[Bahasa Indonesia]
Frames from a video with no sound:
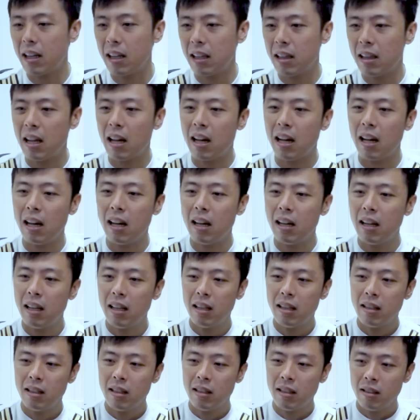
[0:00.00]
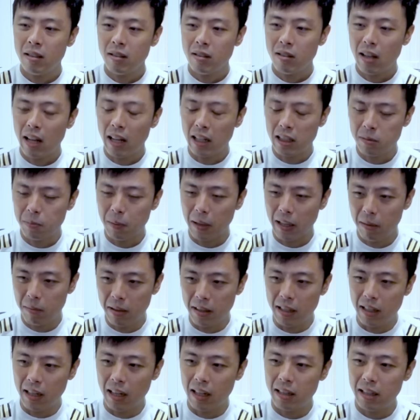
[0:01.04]
kita
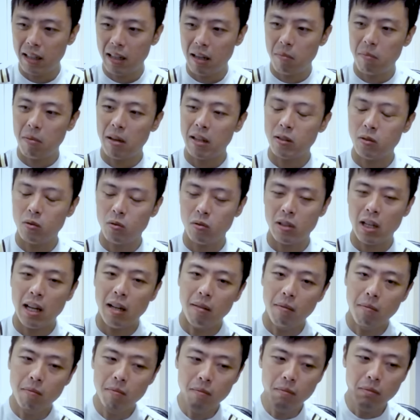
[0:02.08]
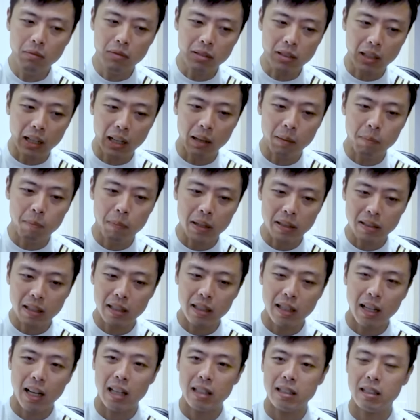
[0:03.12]
eksperimen dengan 13 juta terlepas
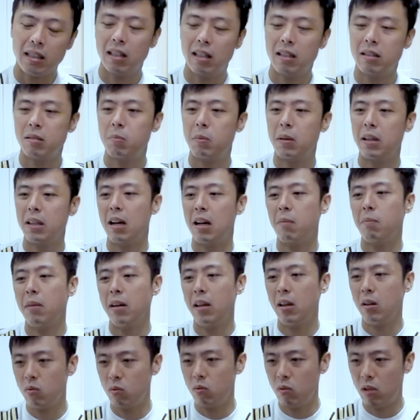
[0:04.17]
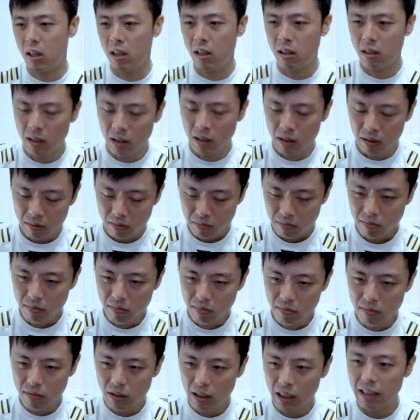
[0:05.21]
nanti hasilnya seperti apa ya sudah
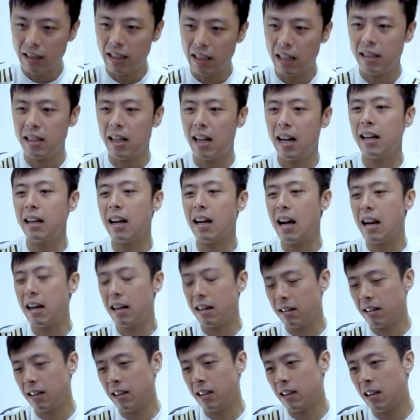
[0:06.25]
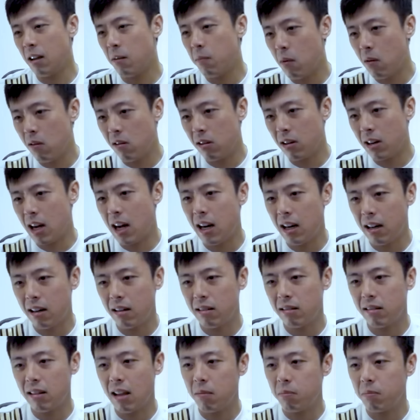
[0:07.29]
kita jalankan, kita bongkar
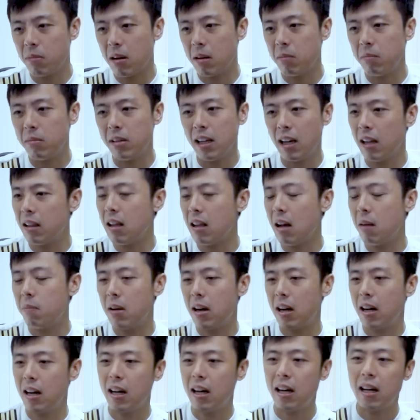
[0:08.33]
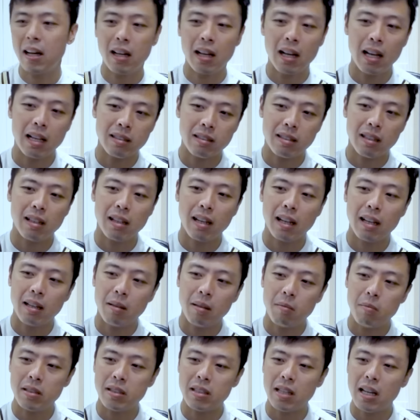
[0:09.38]
tanpa melihat apakah hasilnya ini
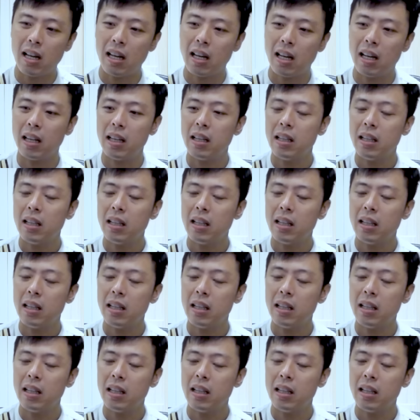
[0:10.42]
bisa